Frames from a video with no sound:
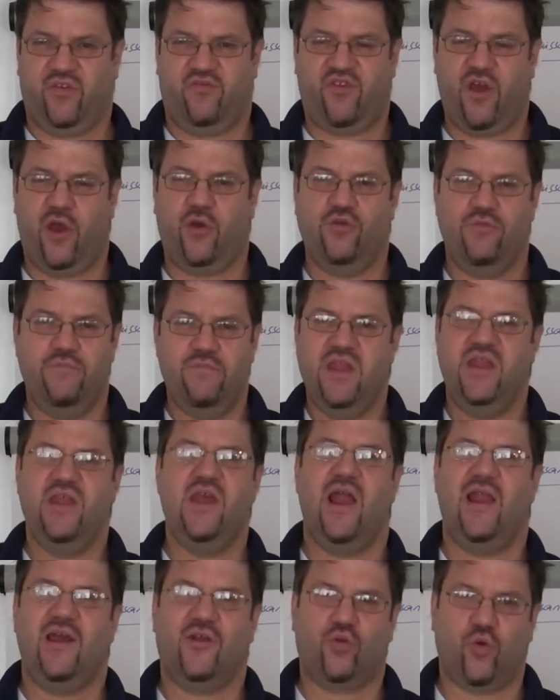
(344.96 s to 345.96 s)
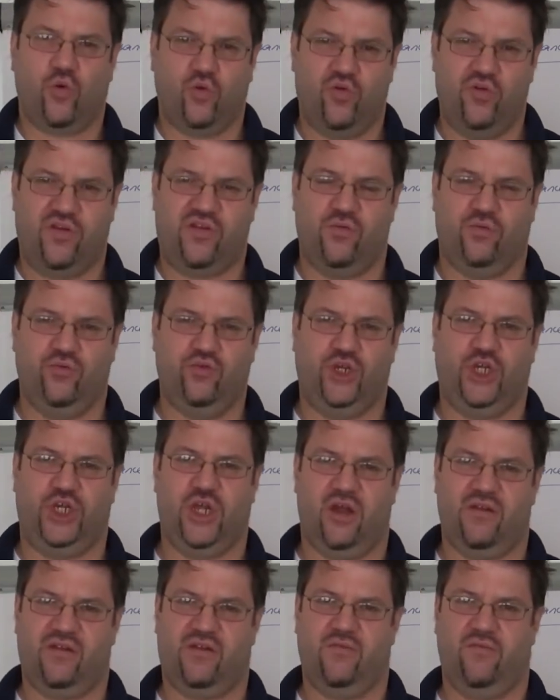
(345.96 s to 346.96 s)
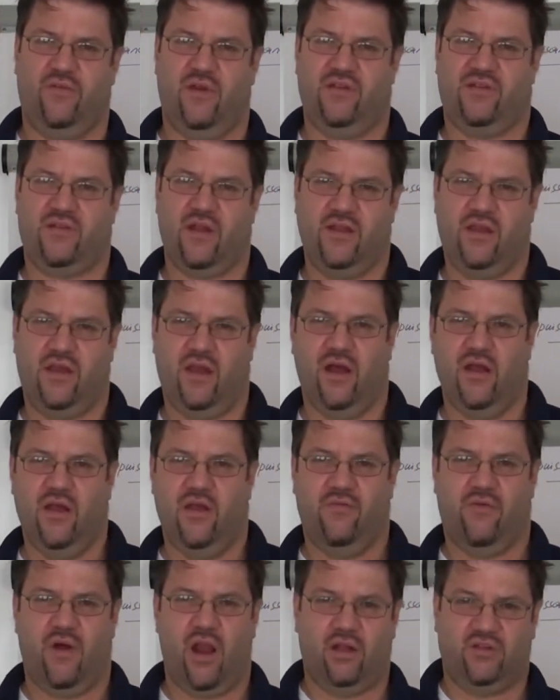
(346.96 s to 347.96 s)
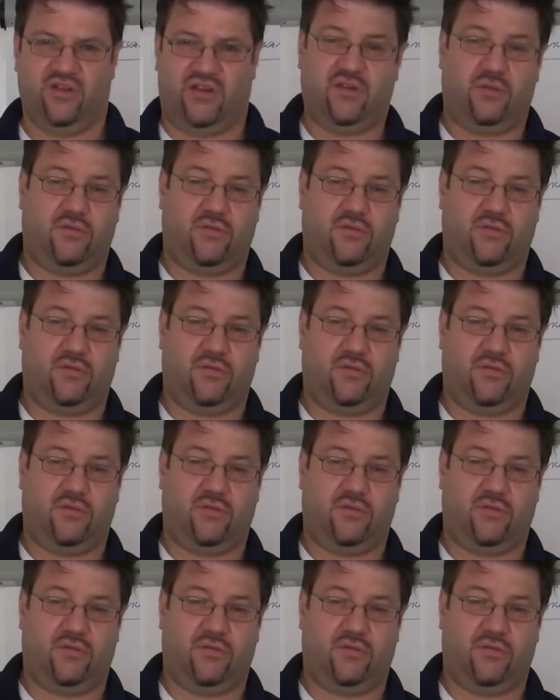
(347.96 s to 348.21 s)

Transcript: faire une mini-électrocution du chien, si vous voulez. C'est-à-dire, voilà,